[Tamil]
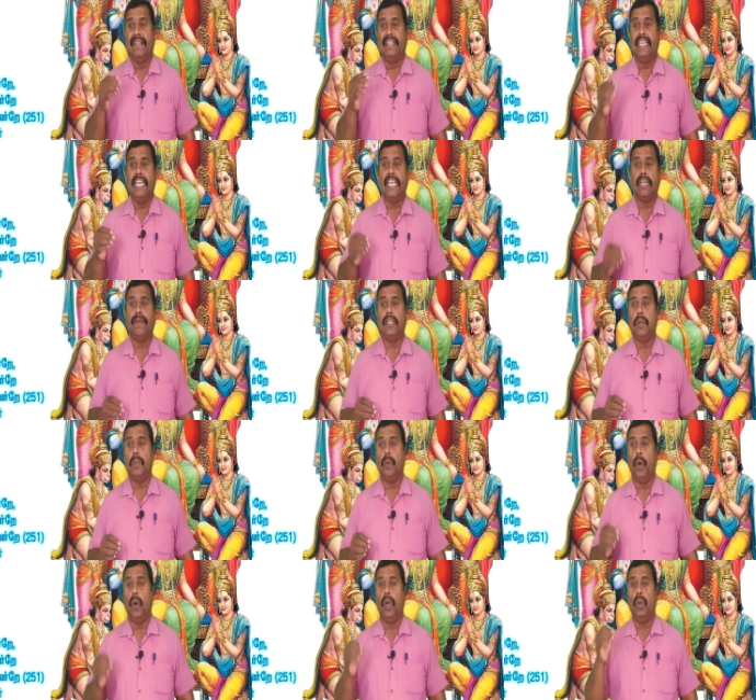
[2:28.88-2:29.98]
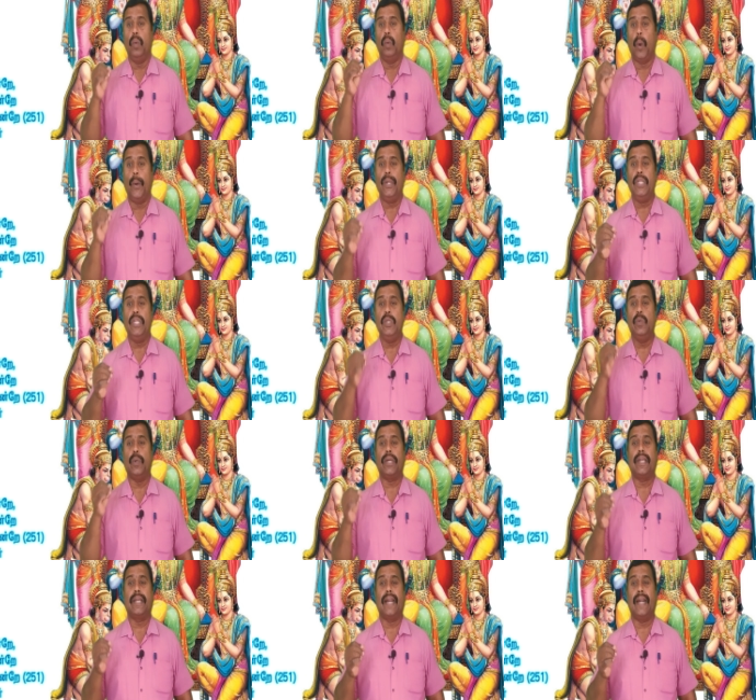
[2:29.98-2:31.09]
சீறுவது போல்
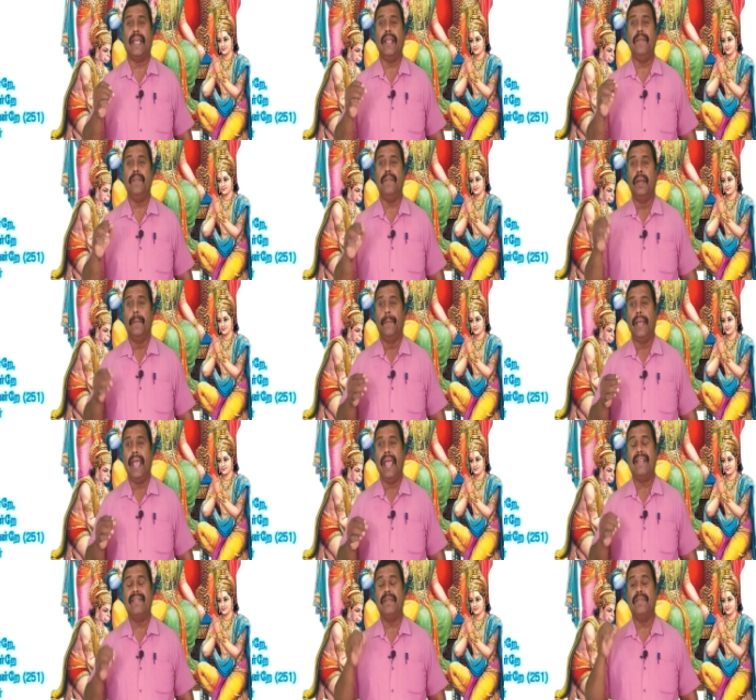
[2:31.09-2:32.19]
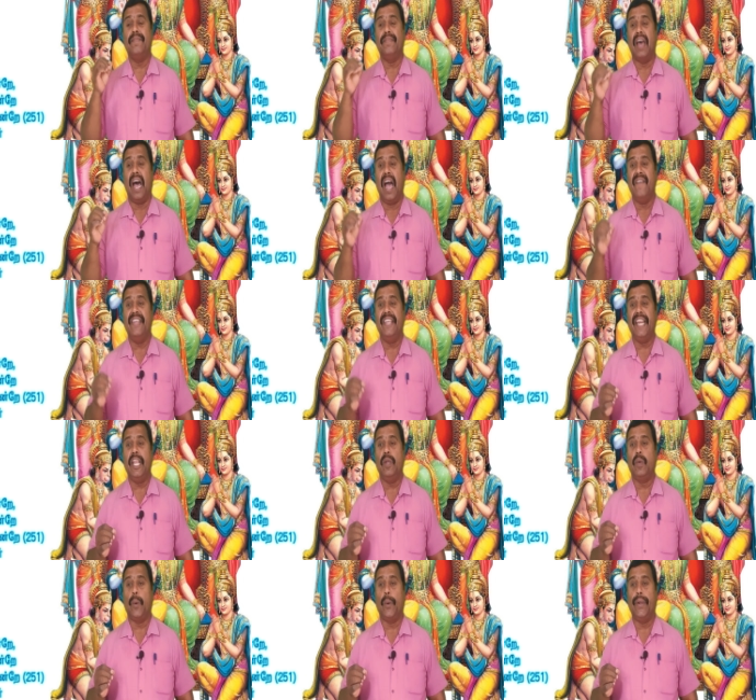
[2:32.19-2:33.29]
கொடுஞ்சொற்களை பேசும்
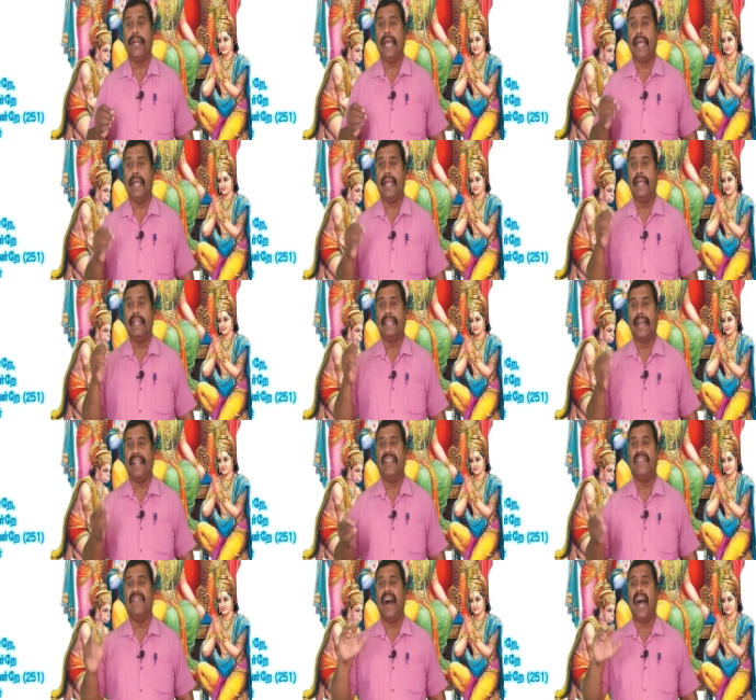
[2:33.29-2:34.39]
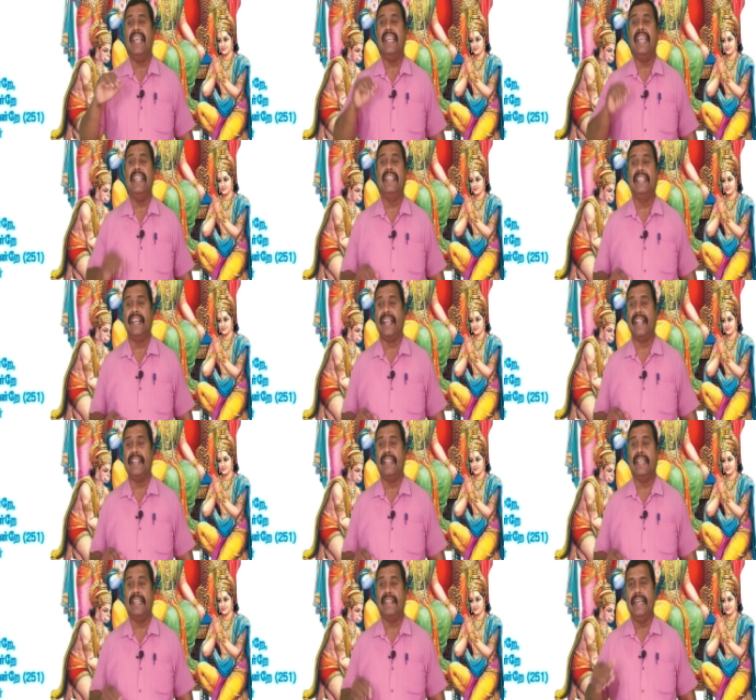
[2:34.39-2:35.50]
நாவினை கொண்ட தனது வாயை
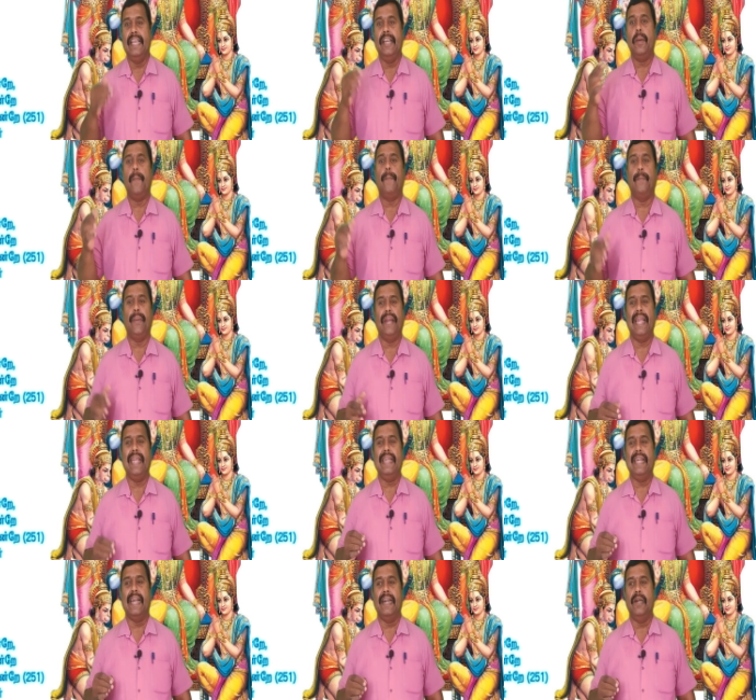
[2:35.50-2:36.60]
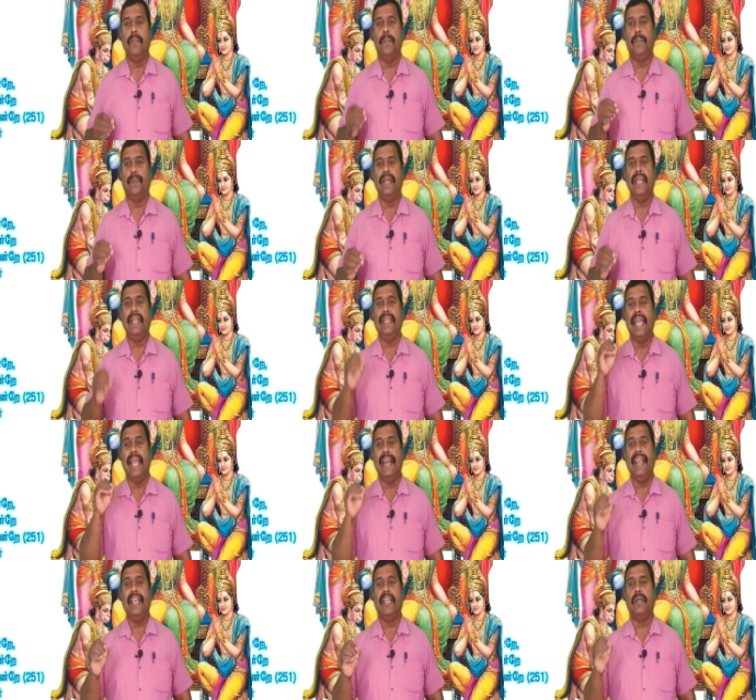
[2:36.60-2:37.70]
திறந்து நெருப்பினை எழுப்பி
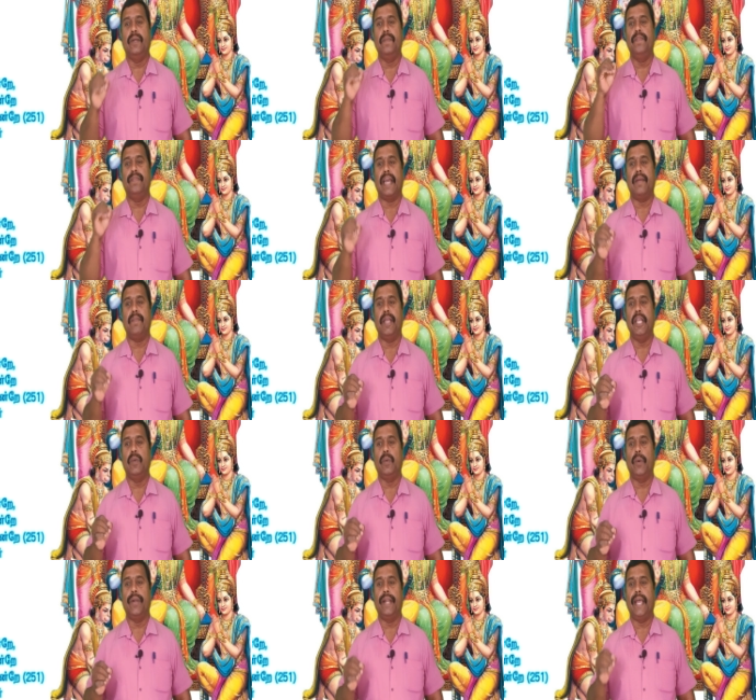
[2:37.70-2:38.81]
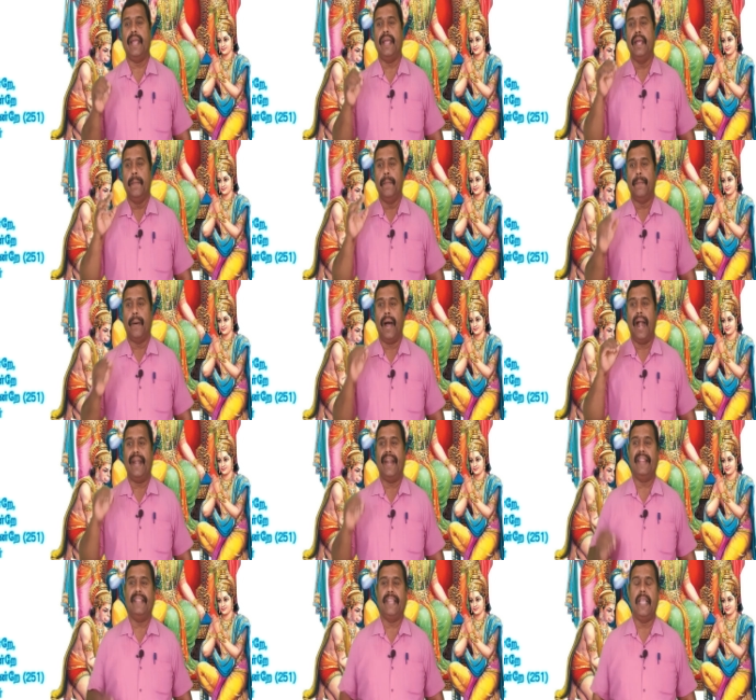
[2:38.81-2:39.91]
எரிக்கும் தன்மை கொண்ட
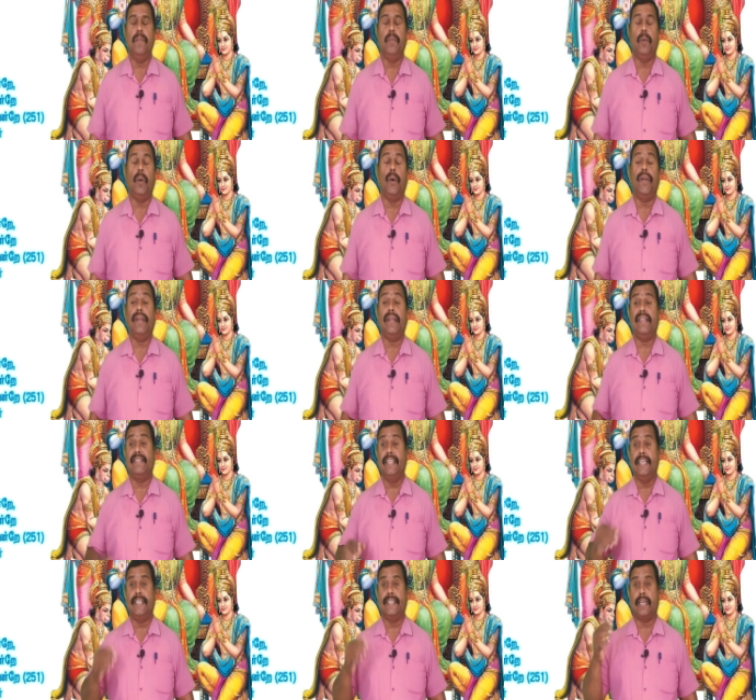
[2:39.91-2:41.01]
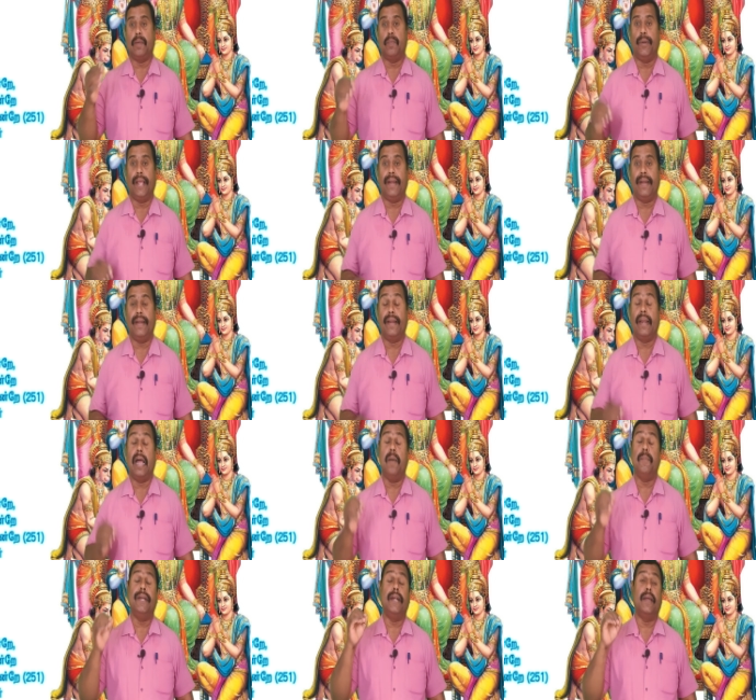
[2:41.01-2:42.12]
பானத்தை போன்ற சீற்றமுடன்
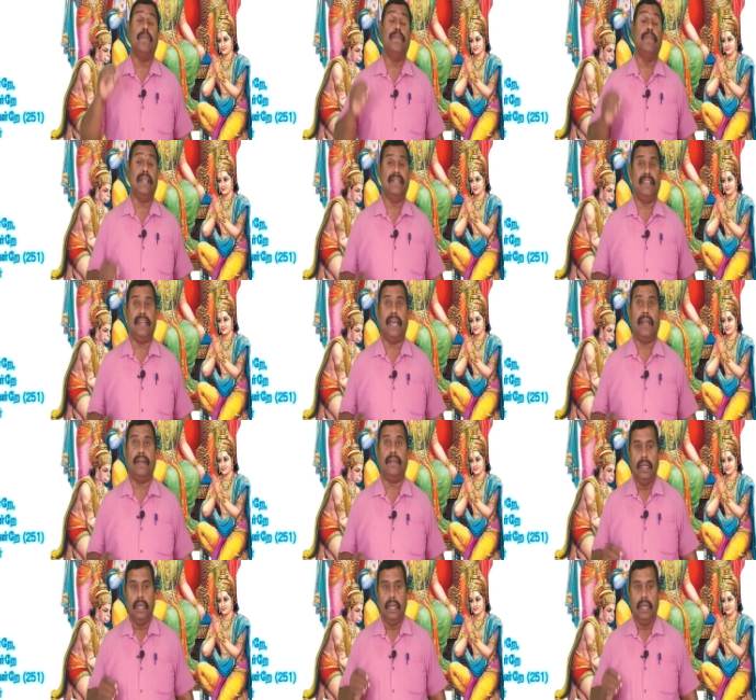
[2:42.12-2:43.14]
ராமனிடம் பேசினான்